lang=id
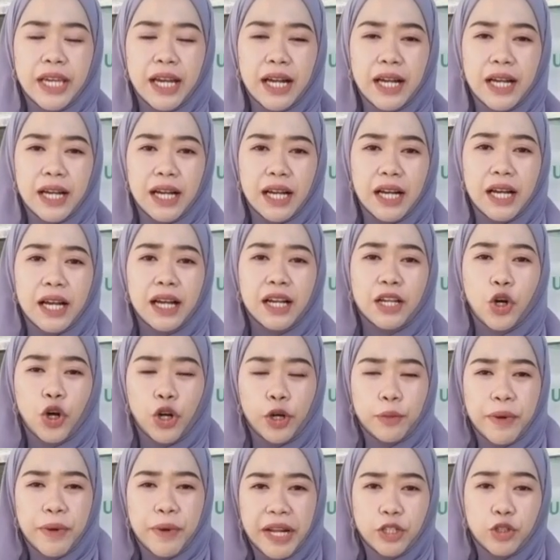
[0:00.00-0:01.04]
uh,
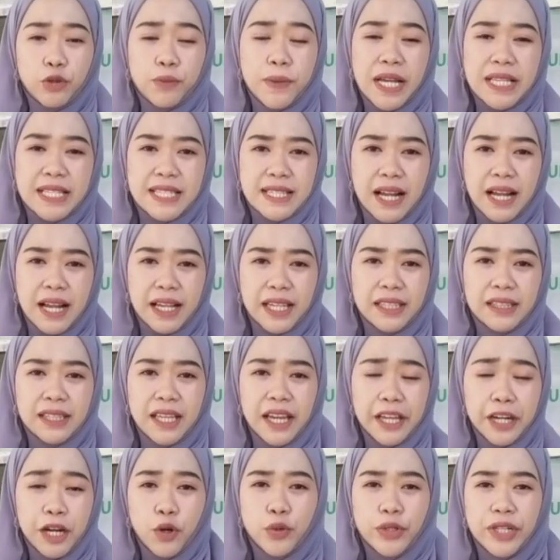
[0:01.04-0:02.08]
korban di rumah sakit
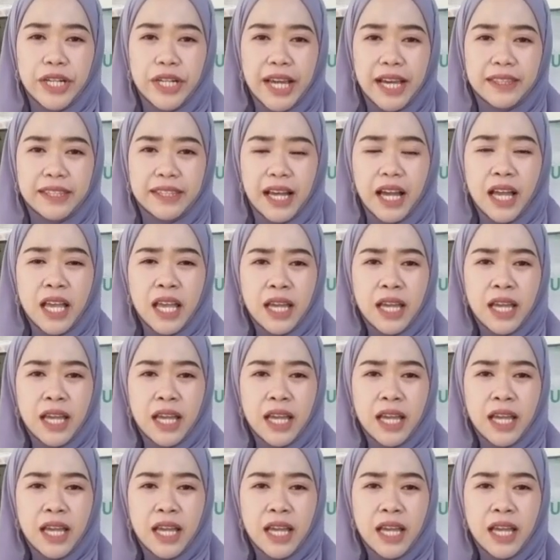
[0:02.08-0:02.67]
daerah Undata.